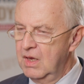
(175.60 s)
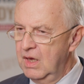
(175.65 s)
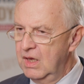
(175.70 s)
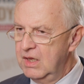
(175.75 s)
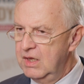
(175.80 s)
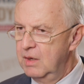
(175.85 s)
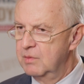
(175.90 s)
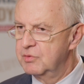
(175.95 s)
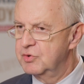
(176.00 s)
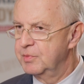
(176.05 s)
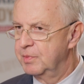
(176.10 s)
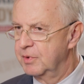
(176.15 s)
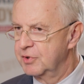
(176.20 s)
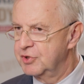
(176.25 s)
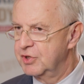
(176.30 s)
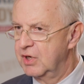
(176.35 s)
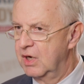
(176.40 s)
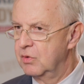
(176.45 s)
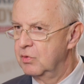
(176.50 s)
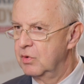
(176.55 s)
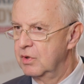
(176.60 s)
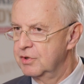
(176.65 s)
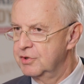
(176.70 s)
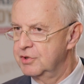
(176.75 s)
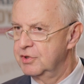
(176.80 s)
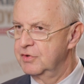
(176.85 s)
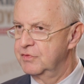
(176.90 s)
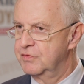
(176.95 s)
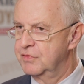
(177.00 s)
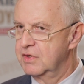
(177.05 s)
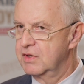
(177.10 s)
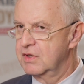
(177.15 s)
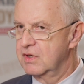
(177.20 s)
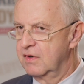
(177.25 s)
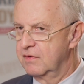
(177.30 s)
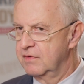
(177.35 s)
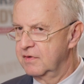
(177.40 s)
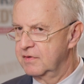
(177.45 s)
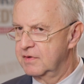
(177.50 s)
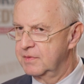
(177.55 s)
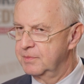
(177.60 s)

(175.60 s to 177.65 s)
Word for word: Nie wiem, czy potrzeba łączyć wszystko we